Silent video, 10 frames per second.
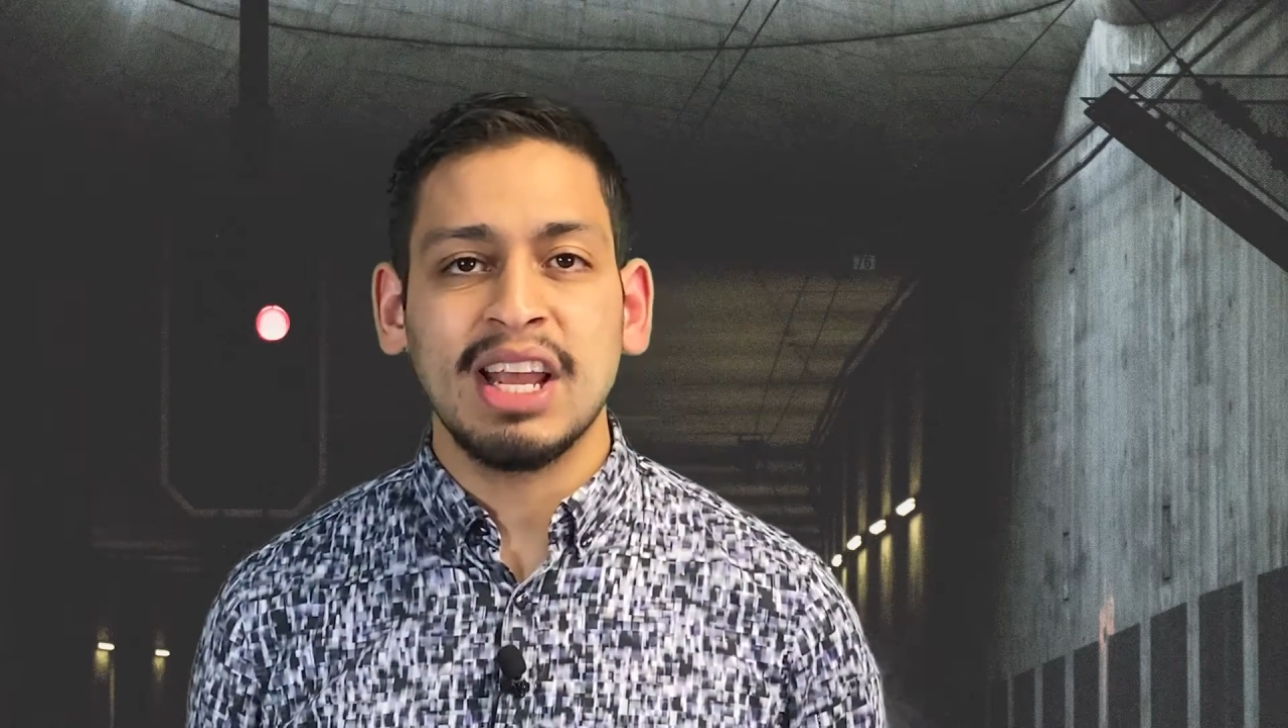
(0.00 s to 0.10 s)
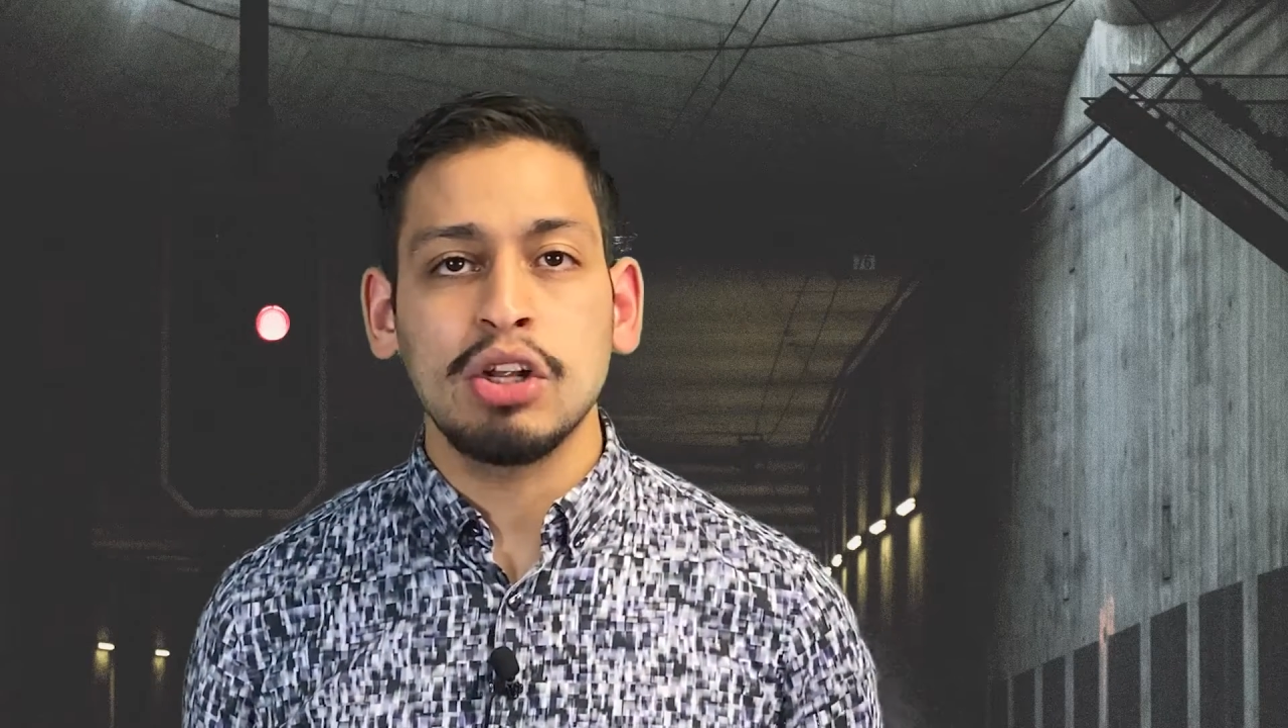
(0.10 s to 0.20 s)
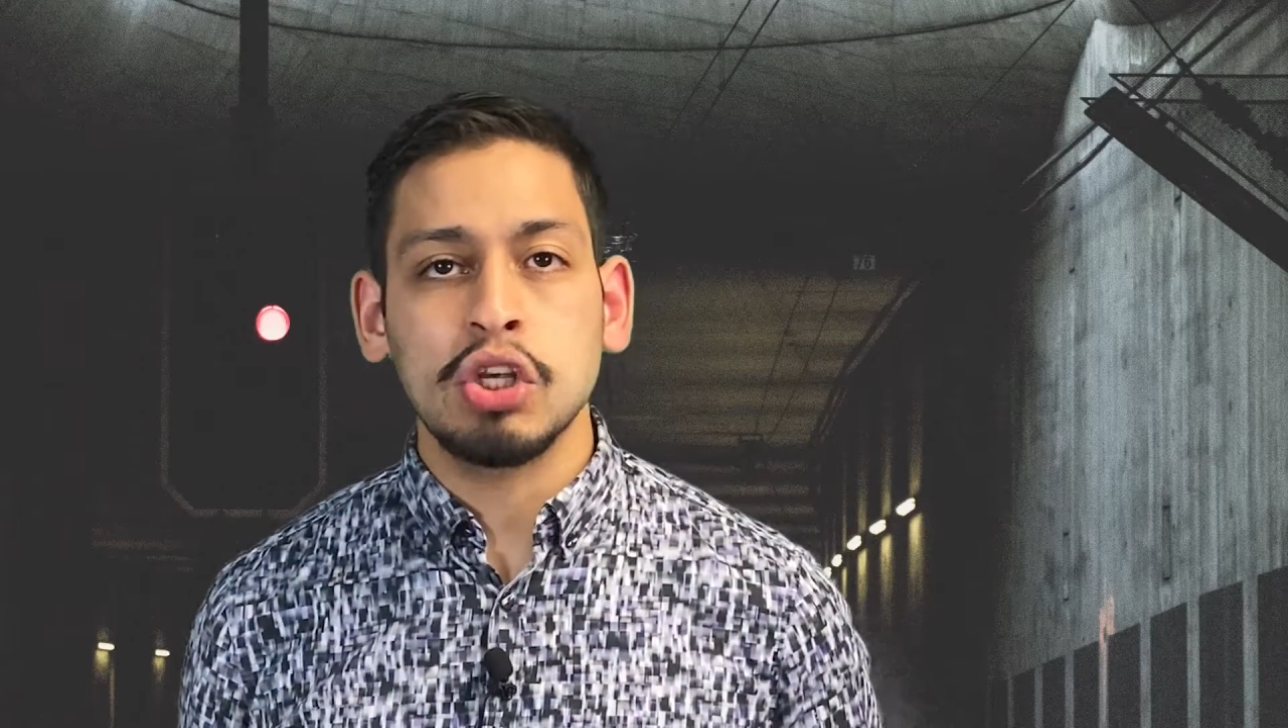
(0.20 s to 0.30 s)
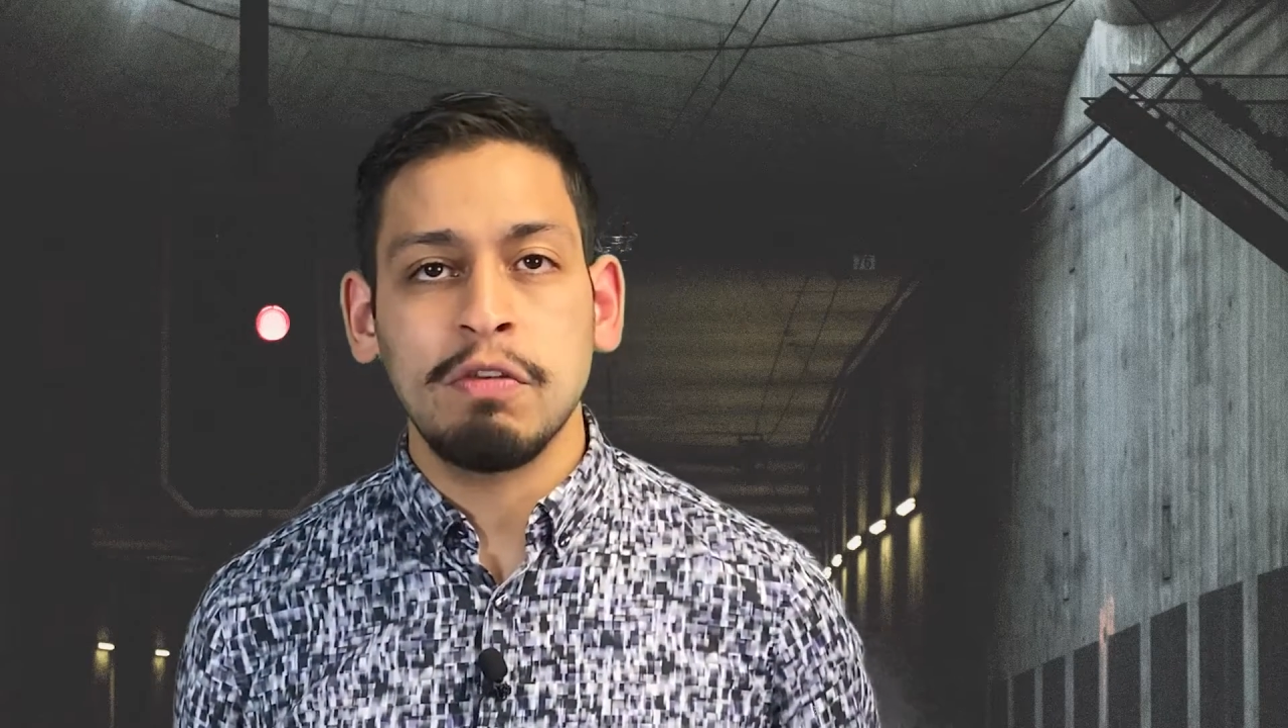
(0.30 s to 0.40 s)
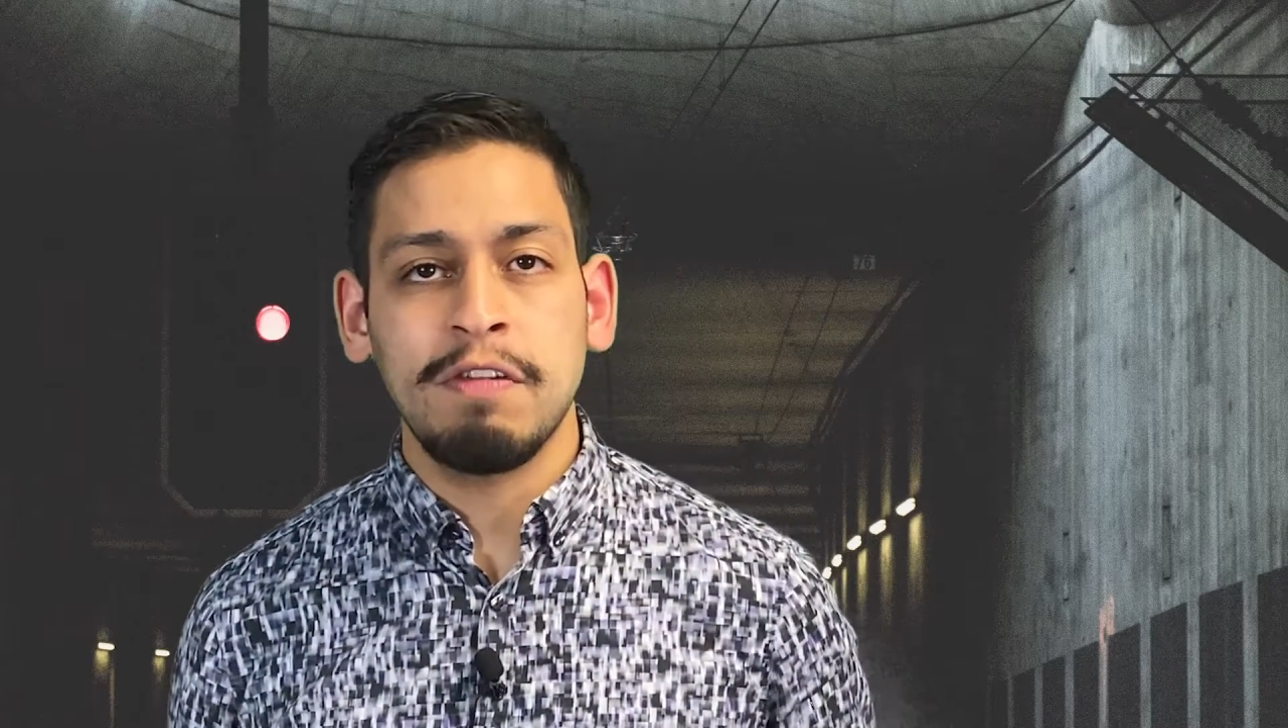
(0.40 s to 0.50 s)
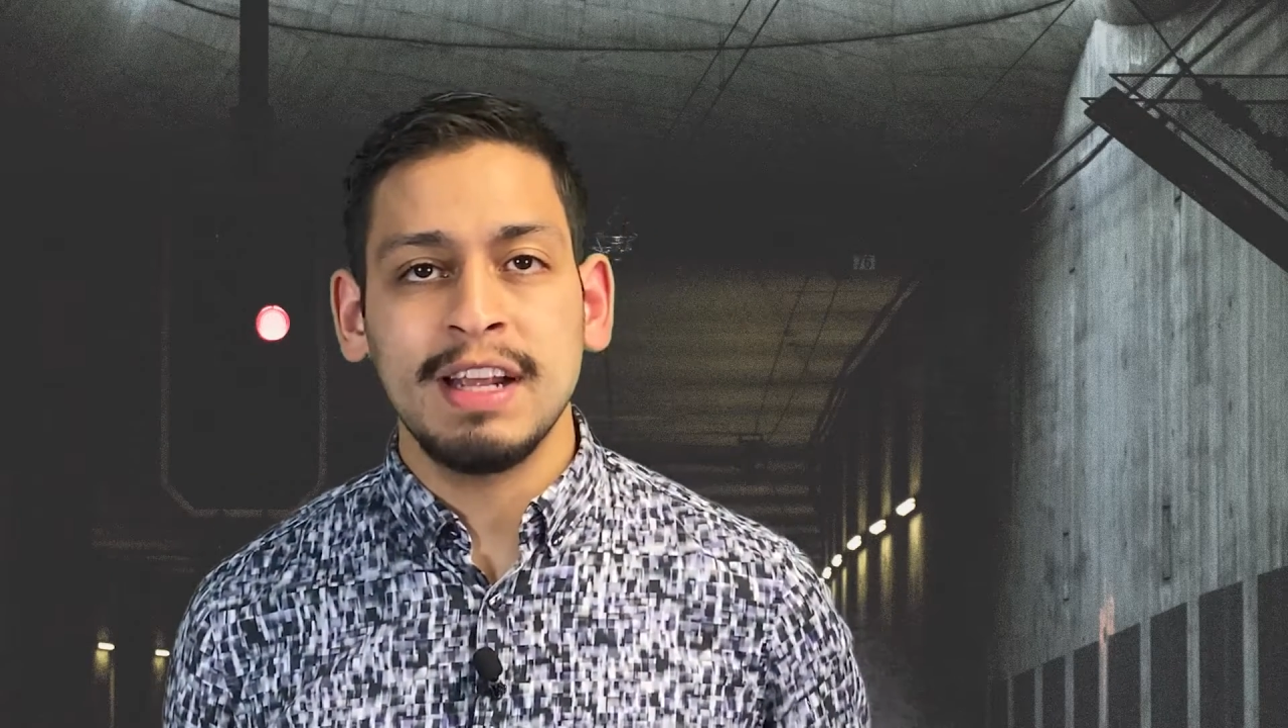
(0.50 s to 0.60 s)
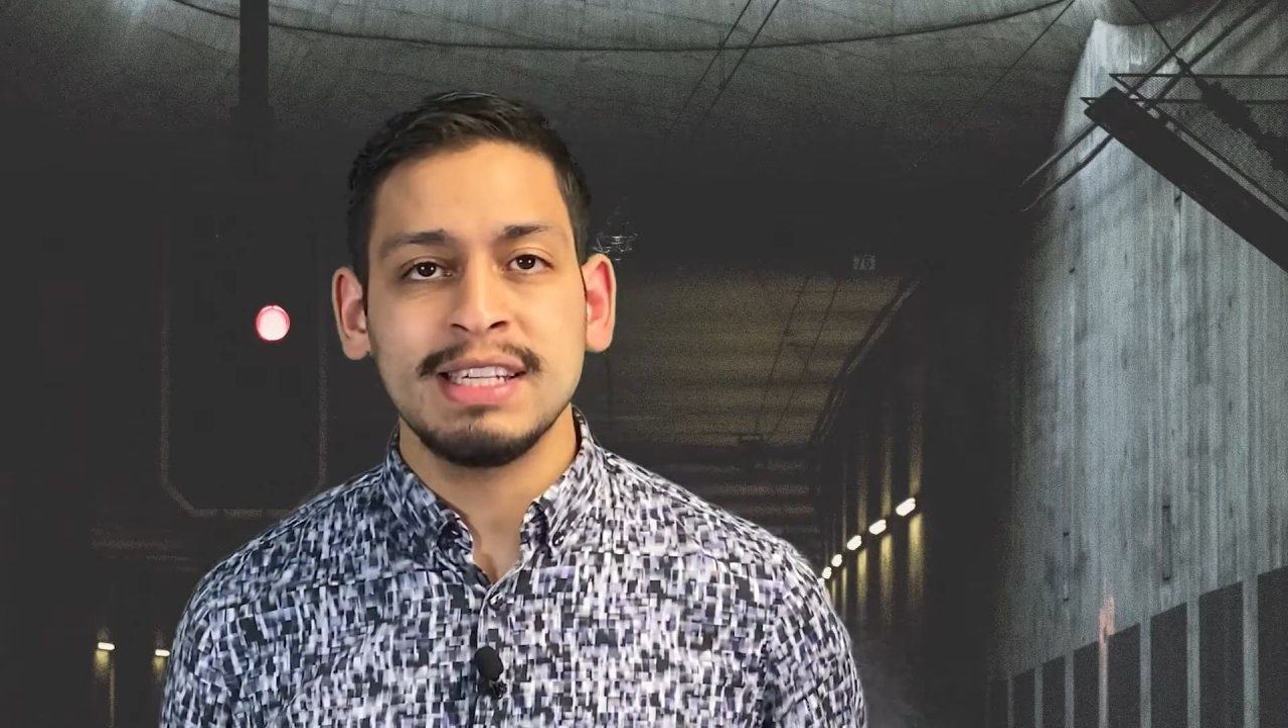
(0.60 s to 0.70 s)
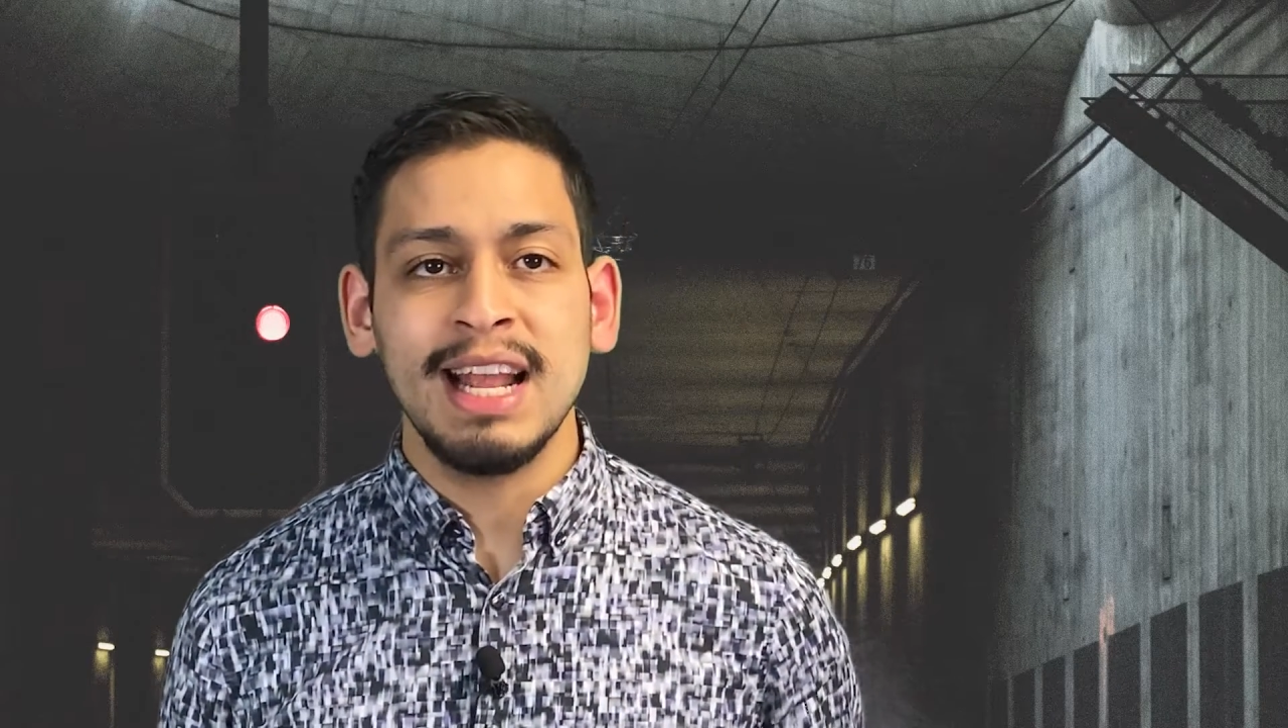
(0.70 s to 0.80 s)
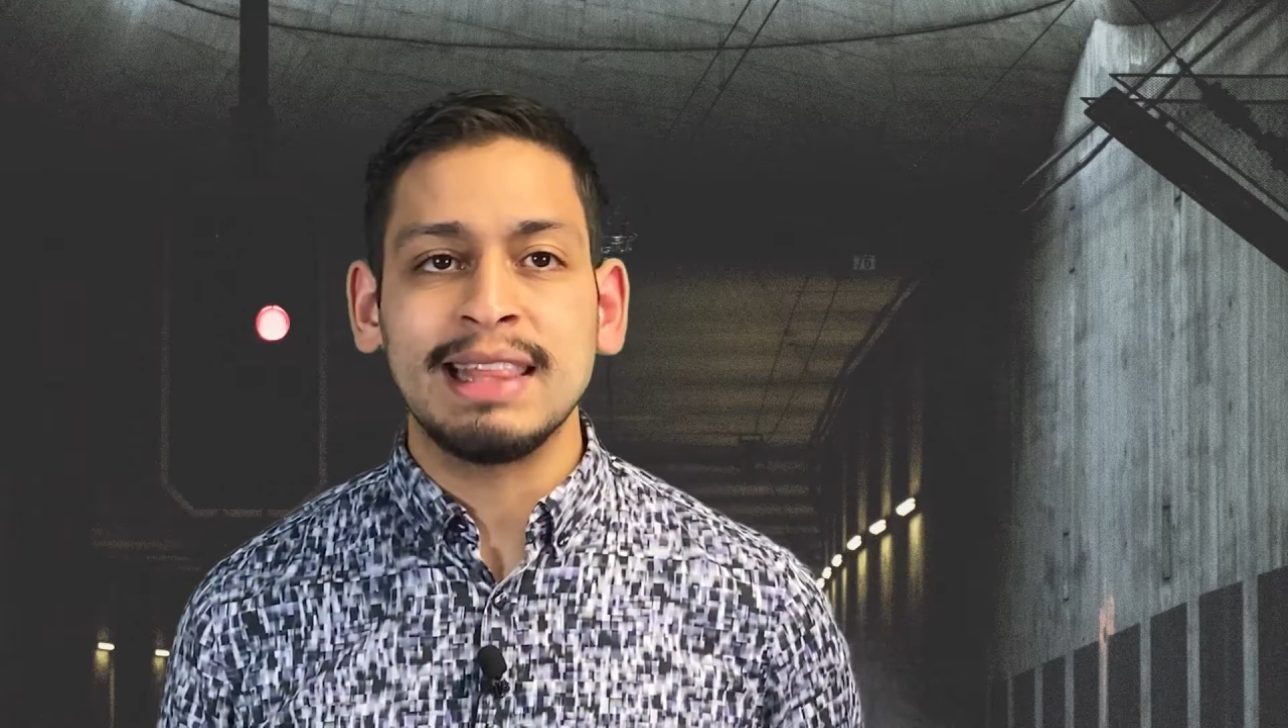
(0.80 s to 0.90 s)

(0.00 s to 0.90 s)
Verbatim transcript: que nos ofrece